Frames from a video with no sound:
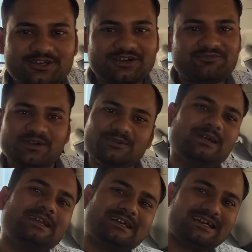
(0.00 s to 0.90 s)
कंफर्ट
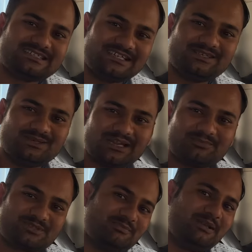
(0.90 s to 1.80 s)
वाले कार सीट कर
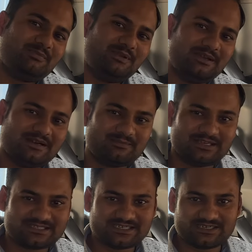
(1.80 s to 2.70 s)
आप सब भी अपनी कार में
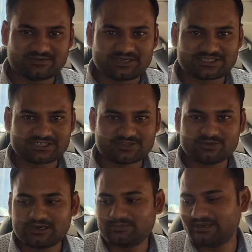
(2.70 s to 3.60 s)
ऐसे करवा सकते हो
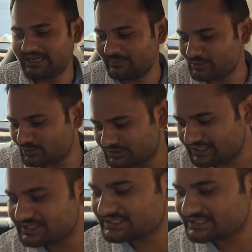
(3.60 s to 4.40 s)
हमने आप लोग देख ही